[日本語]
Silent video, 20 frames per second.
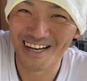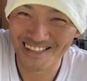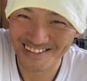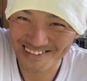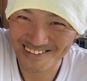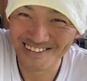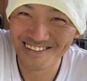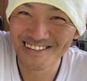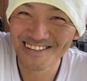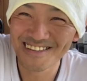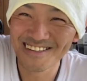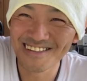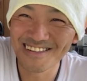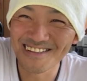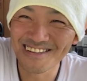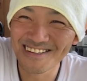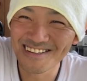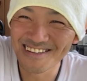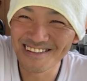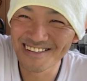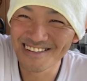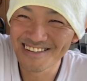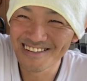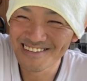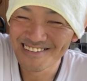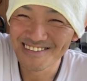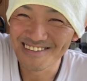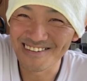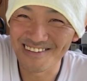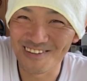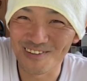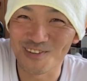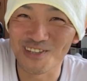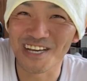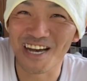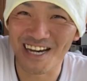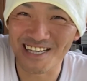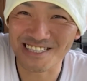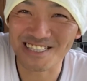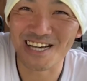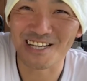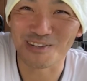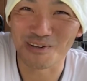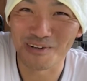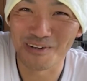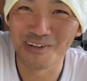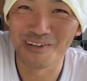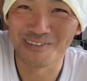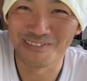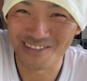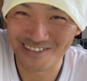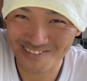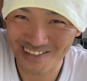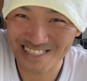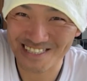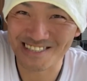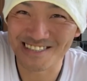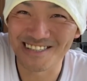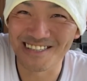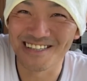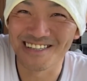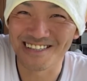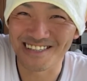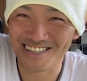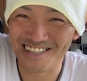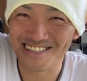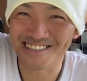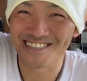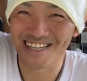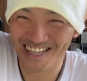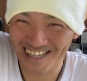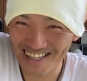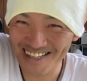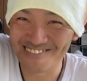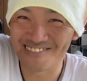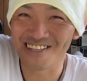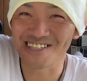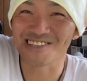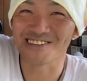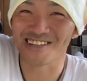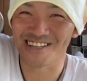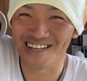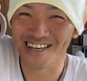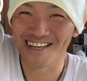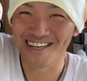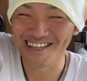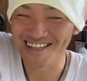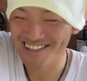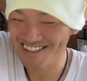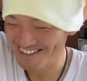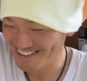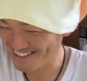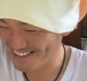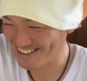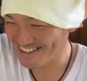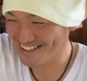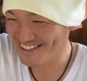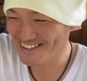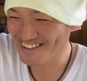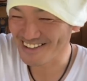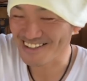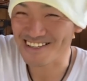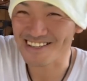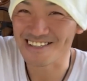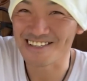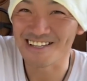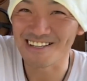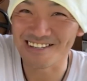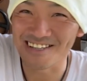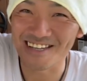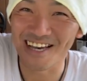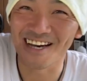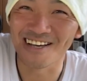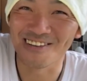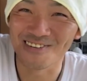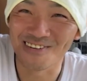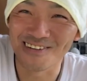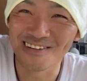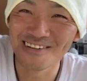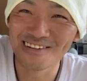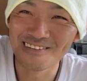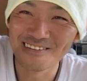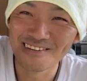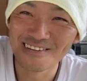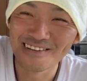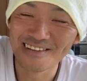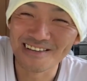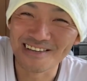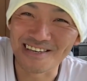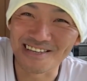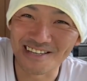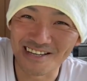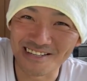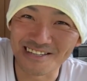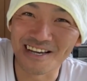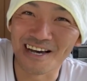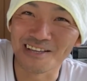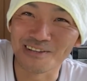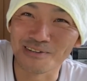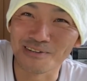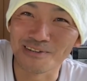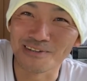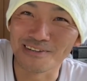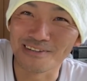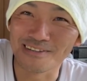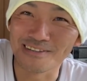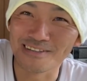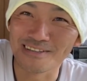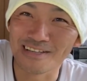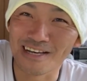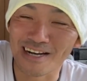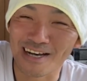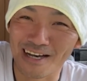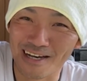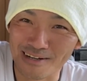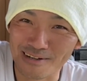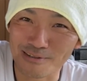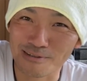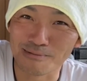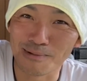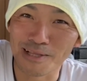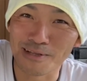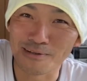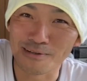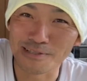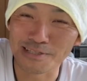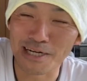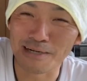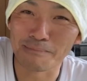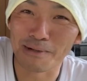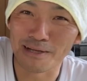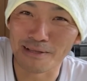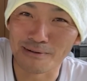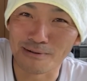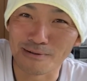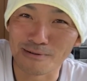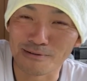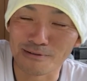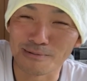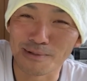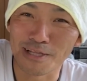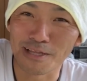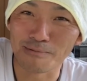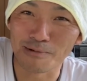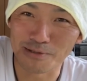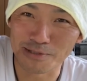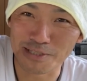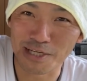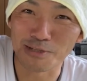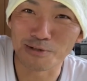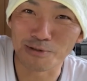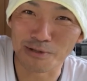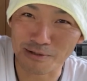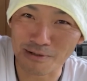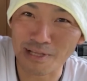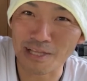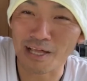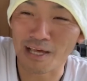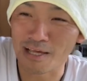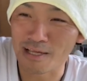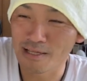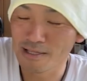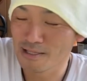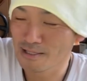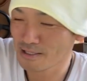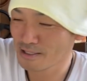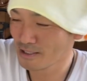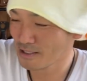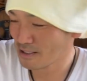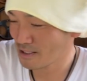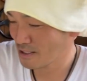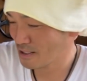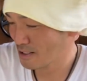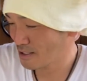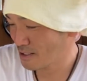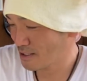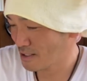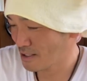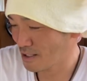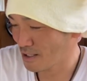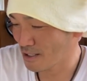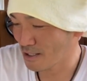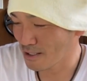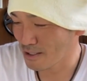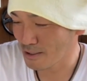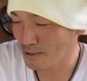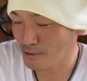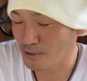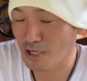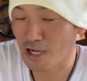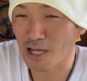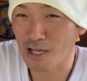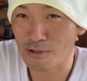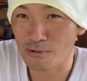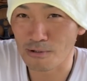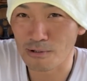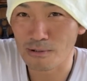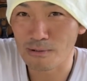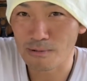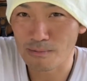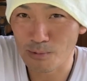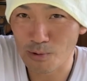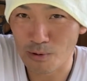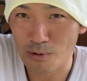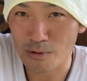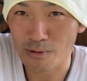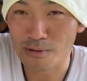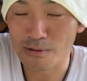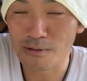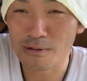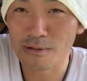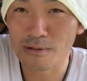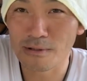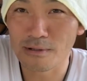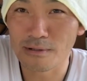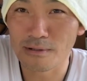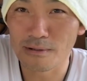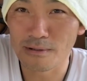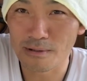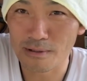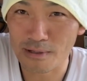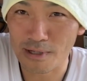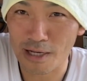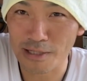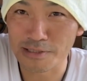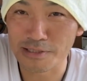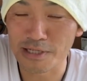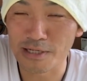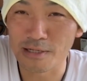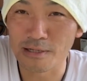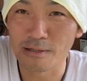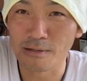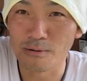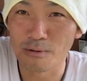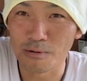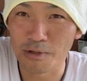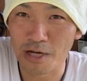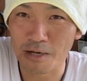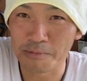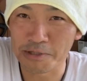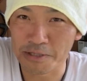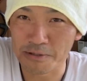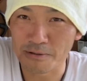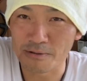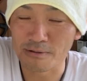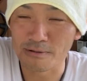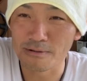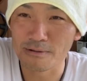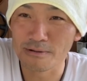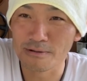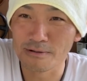あの送り返したいと思います。ケンちゃん、待っちゃってね。記念に、あの、記念にあの、なんか車の、サンバーの車でもつけておってください。これはあの、もう、完全オーダーメイド